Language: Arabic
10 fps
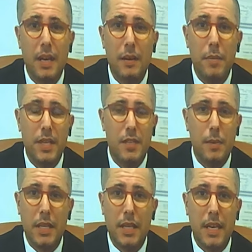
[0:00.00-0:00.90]
بالنسبه
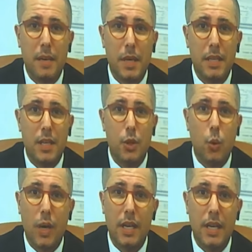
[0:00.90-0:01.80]
لريال مدريد هو
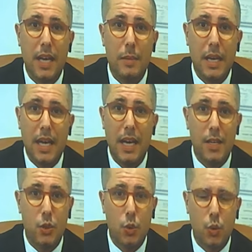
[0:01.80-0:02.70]
غياب الحارس
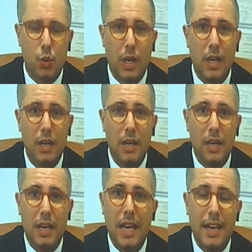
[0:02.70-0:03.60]
كورتوا
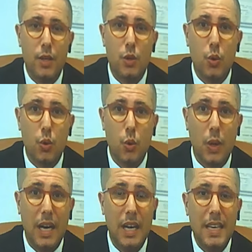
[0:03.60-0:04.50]
الحارس كورتوا
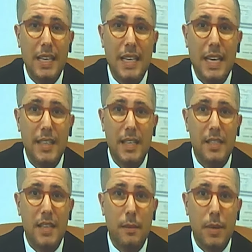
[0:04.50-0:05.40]
يعني
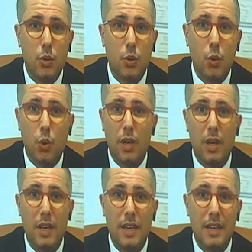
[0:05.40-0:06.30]
اصابته آه،
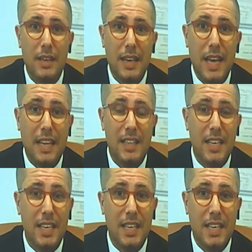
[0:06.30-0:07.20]
آه، لا ادري
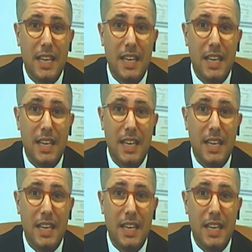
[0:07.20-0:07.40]
ان كان